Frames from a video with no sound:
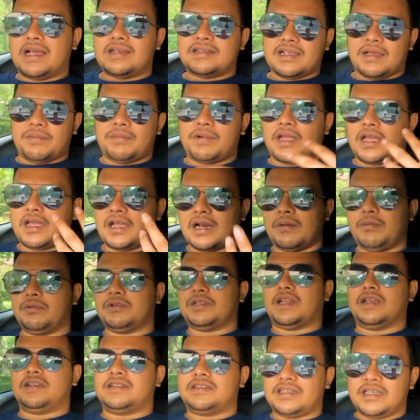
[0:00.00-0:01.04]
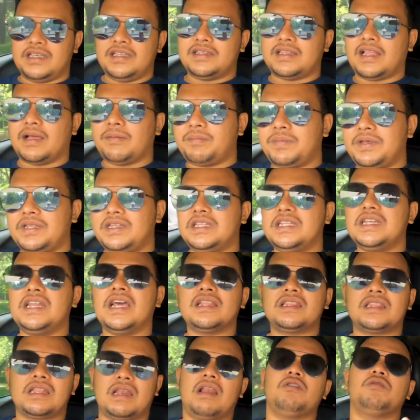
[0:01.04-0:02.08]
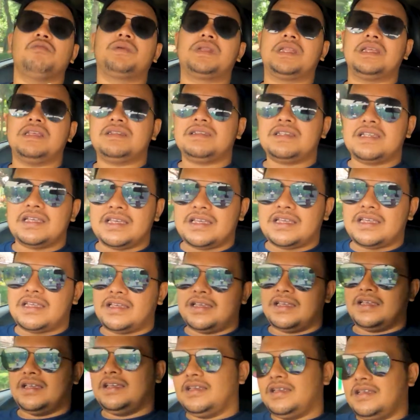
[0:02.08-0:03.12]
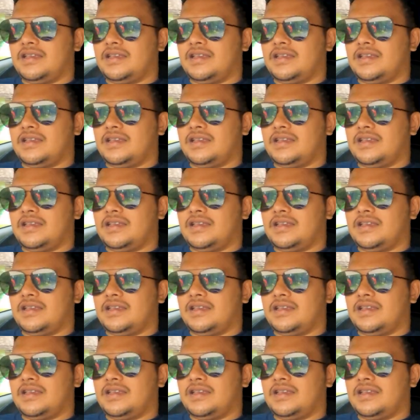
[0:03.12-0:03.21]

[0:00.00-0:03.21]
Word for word: berasa pakai knalpot racing tapi tidak terlalu berisik